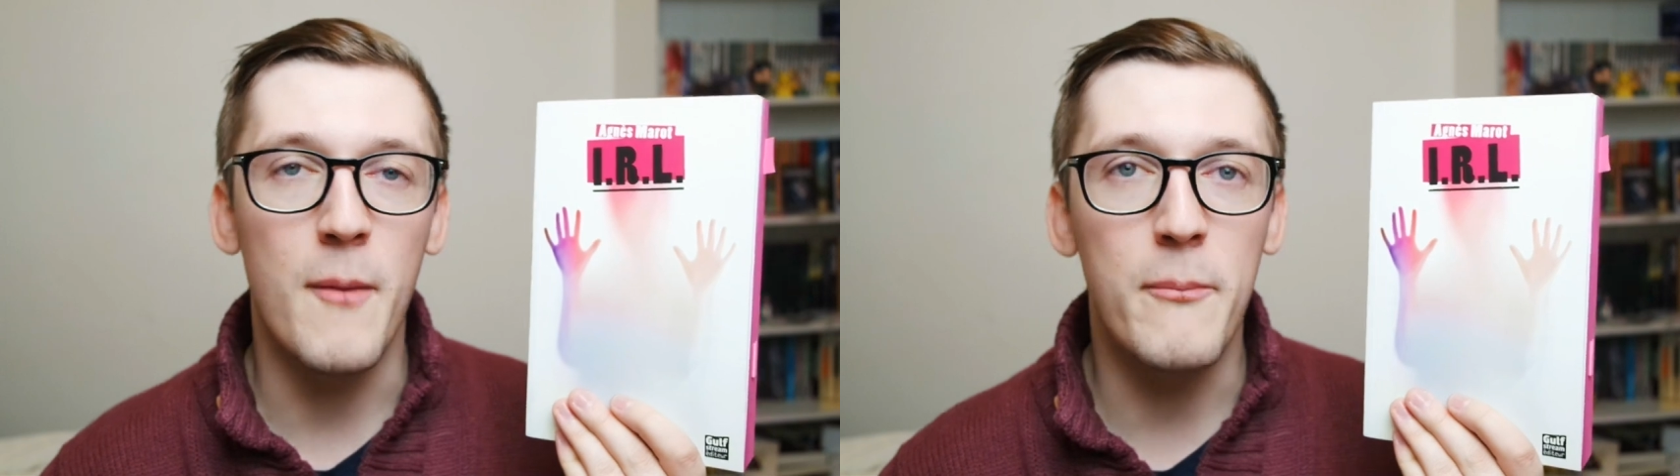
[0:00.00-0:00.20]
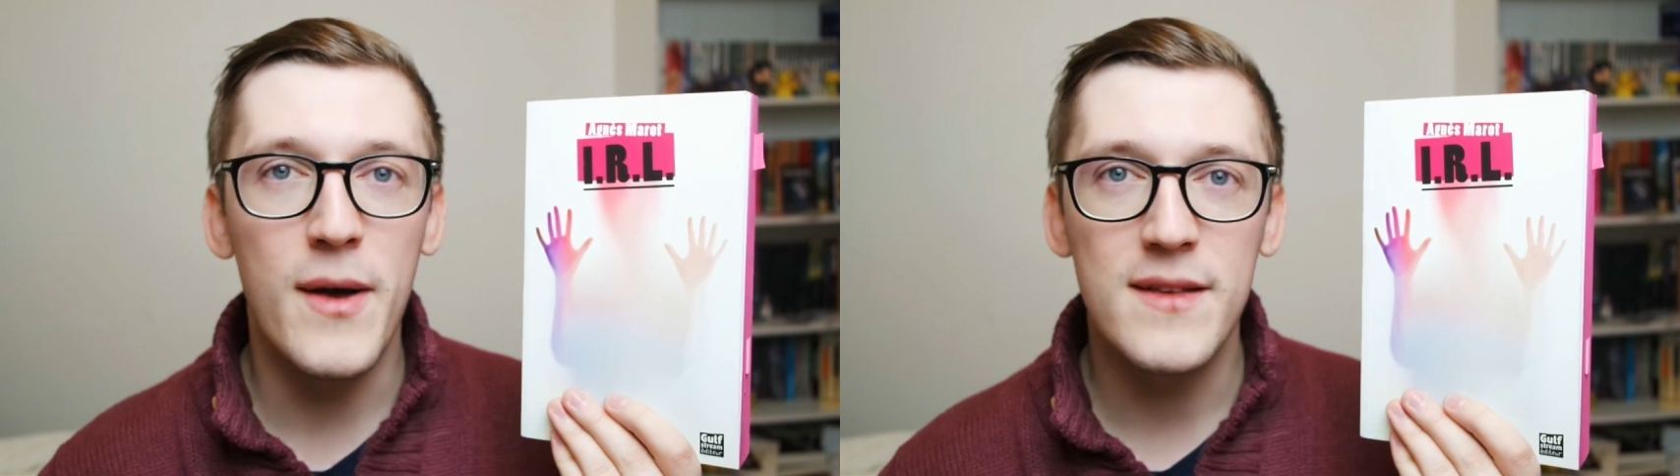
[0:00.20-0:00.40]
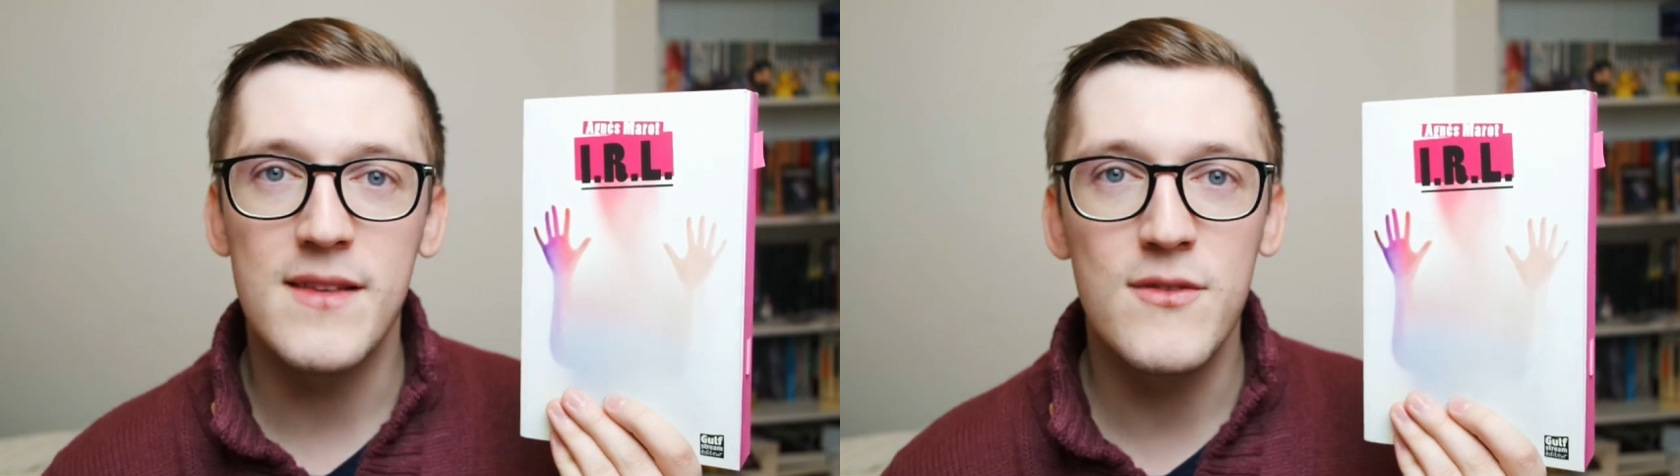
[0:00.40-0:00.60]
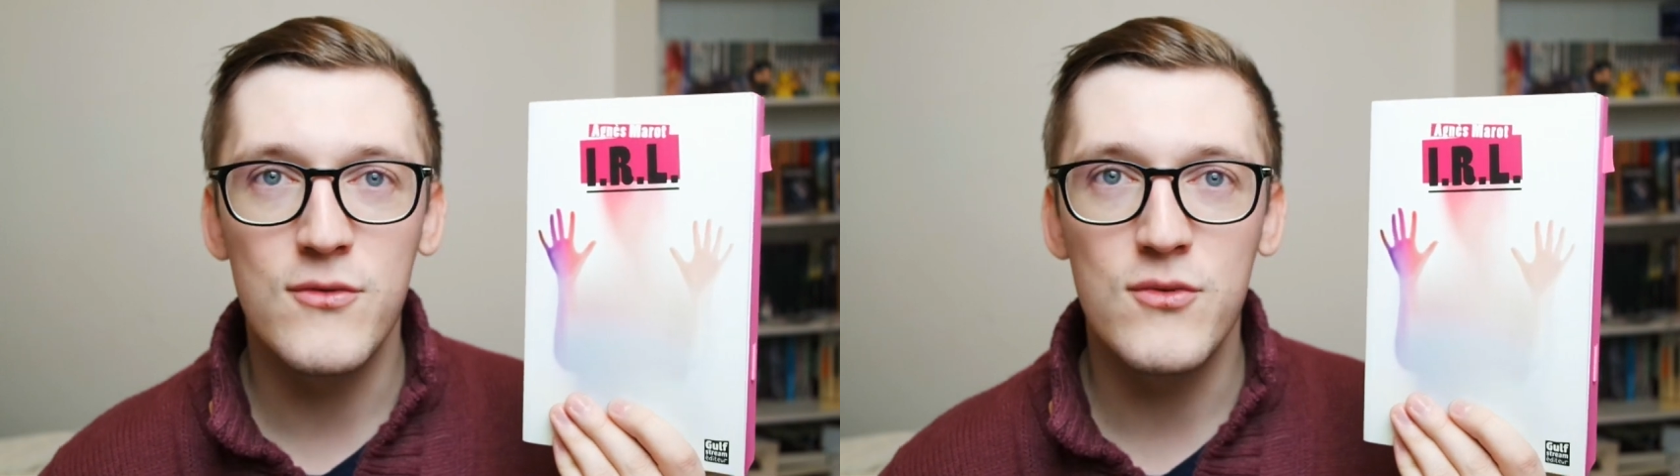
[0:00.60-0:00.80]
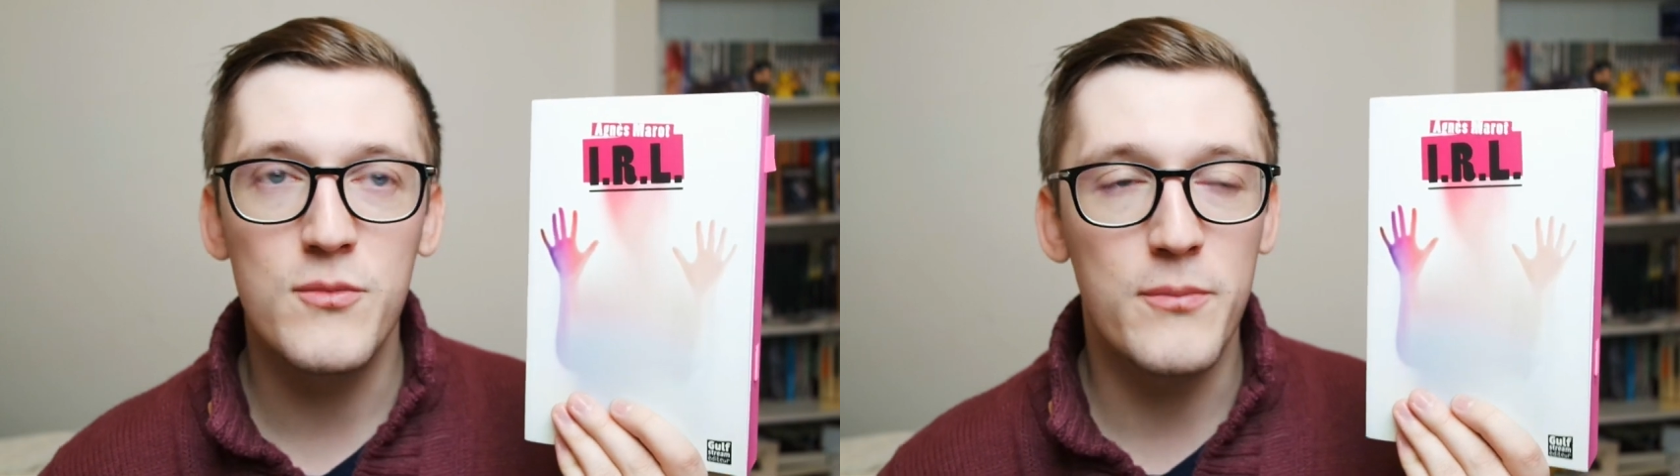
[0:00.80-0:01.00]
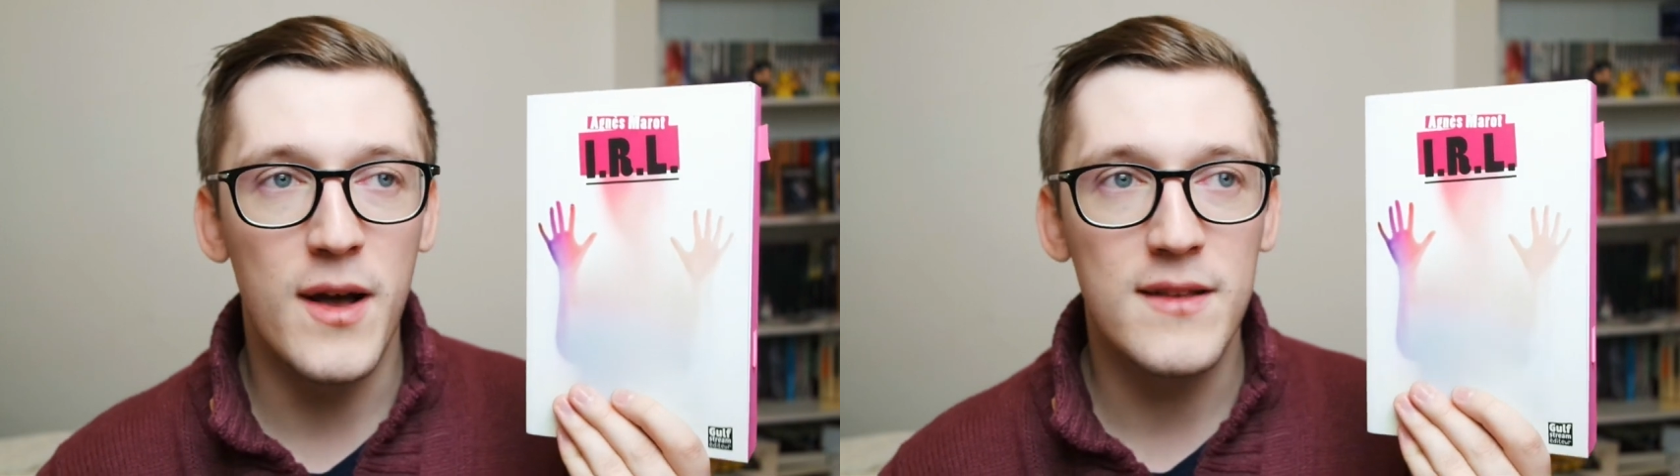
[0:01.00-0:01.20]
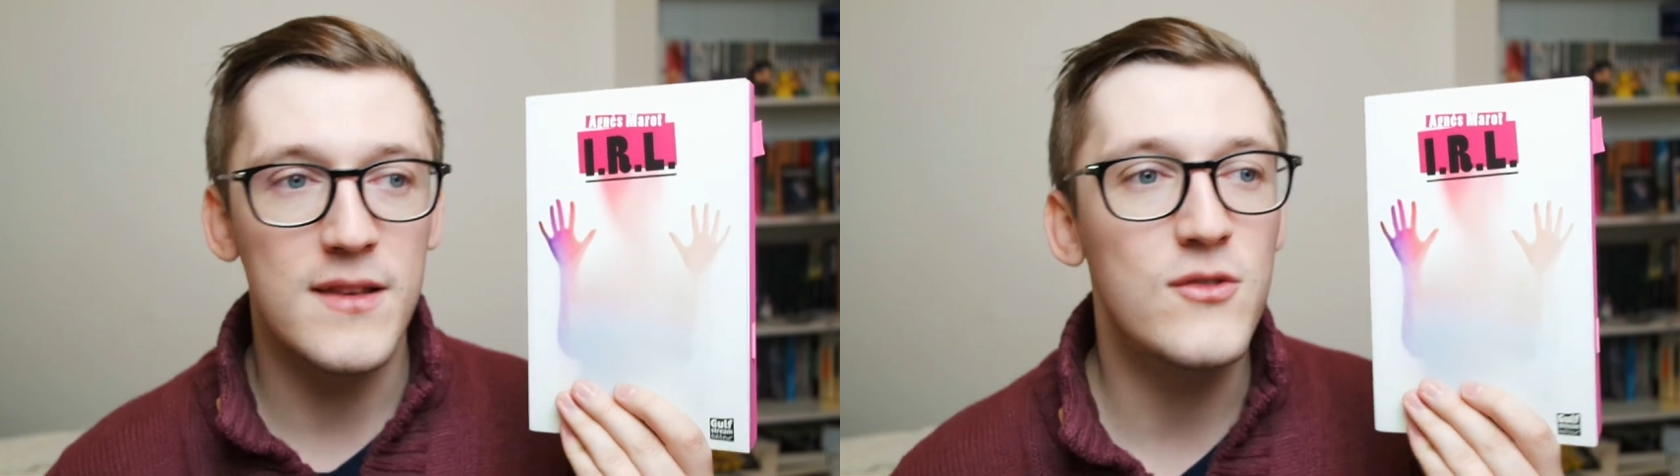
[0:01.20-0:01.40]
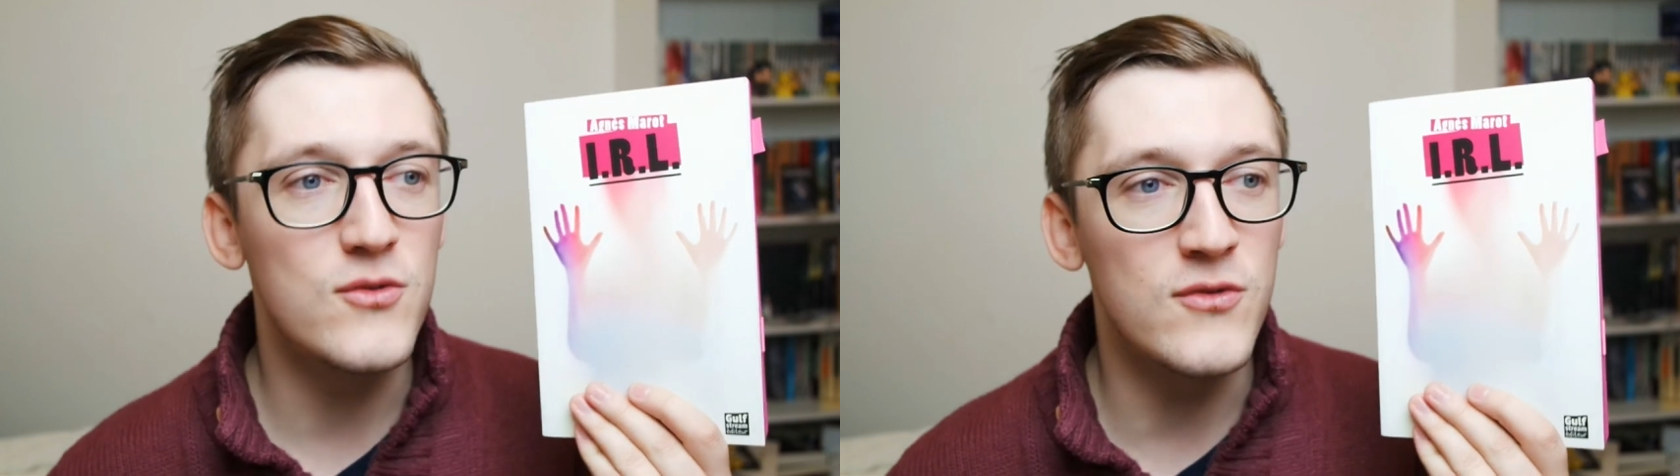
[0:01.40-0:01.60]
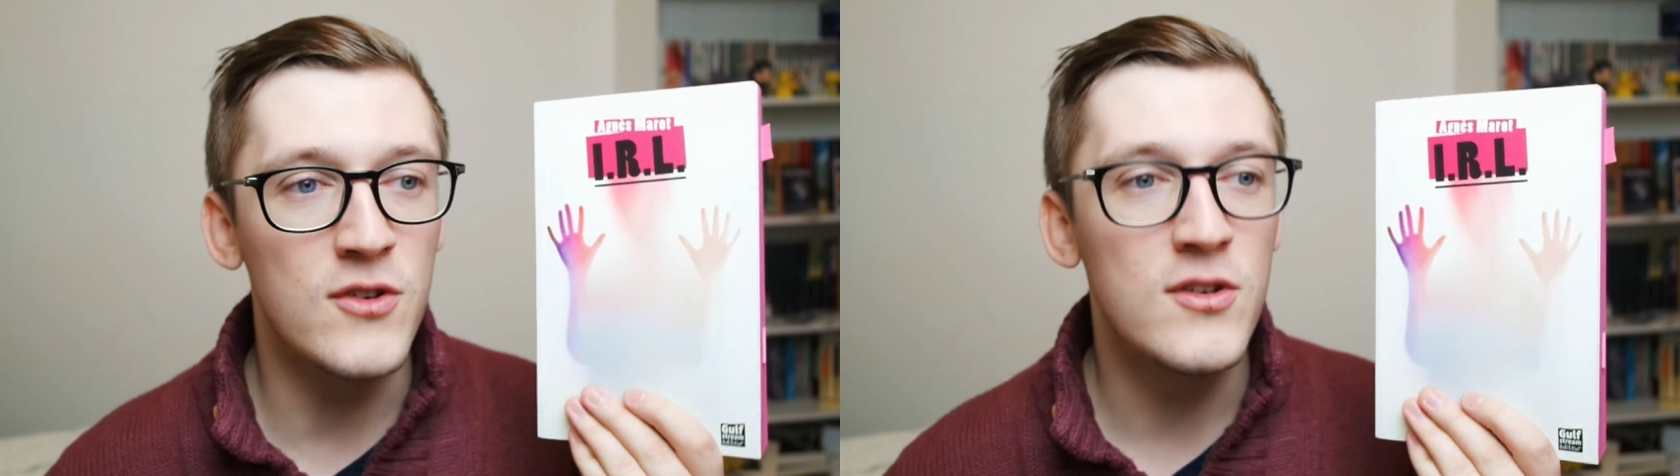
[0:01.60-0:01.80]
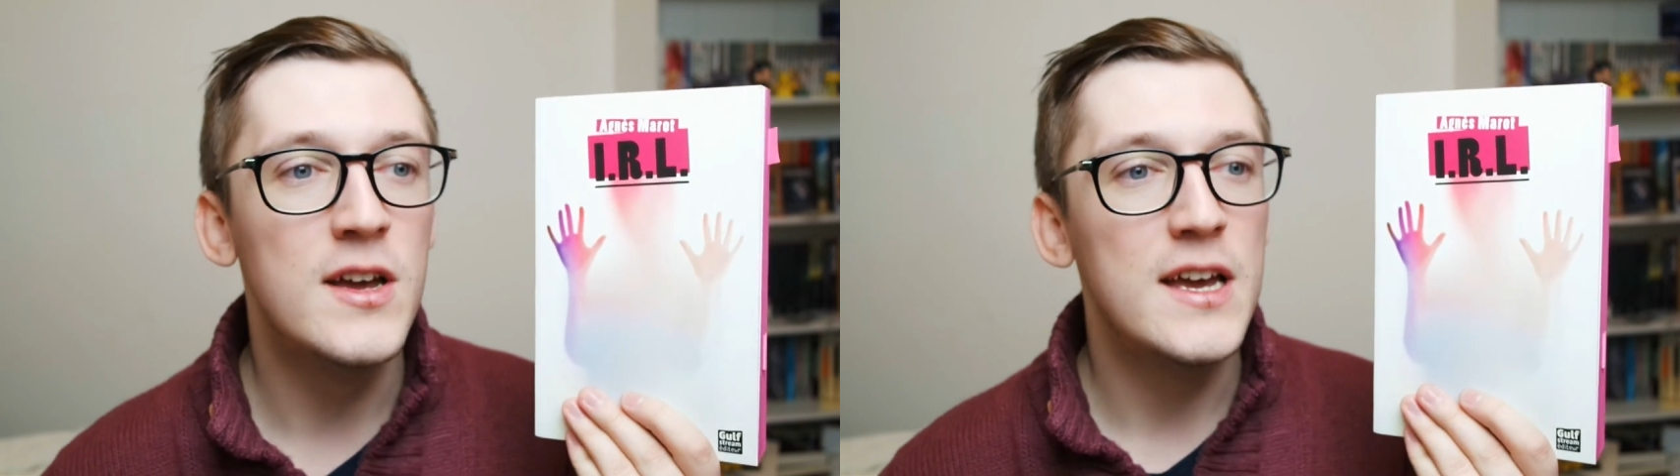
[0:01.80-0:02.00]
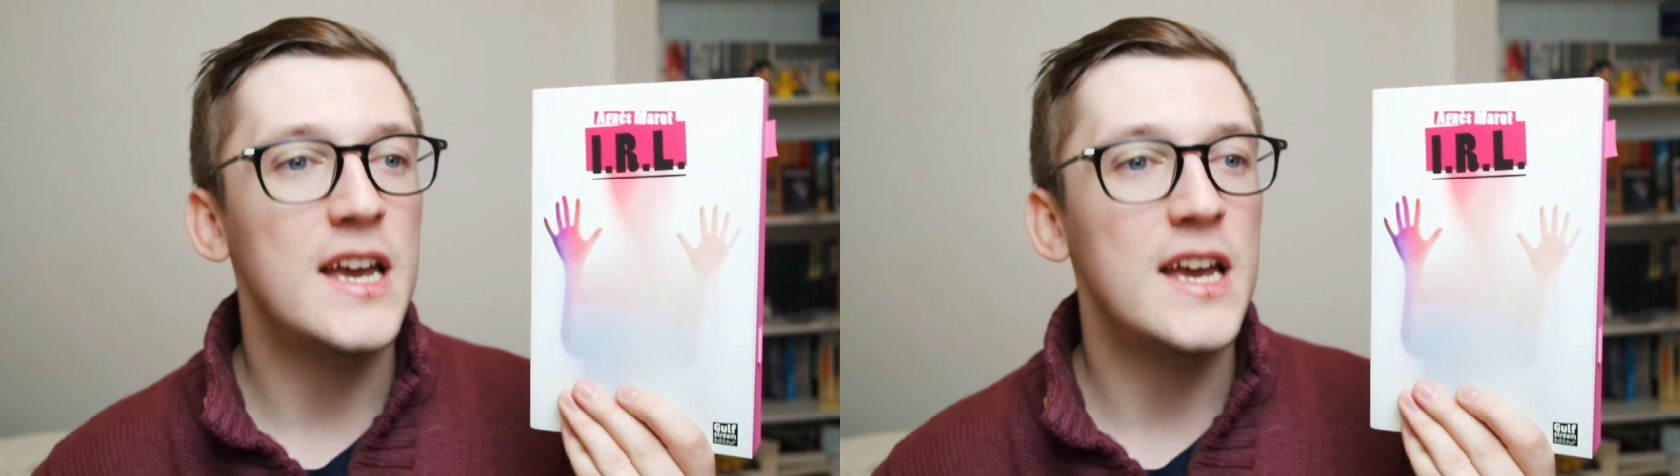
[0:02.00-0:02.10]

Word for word: on l'a pas assez vu, pas assez souvent.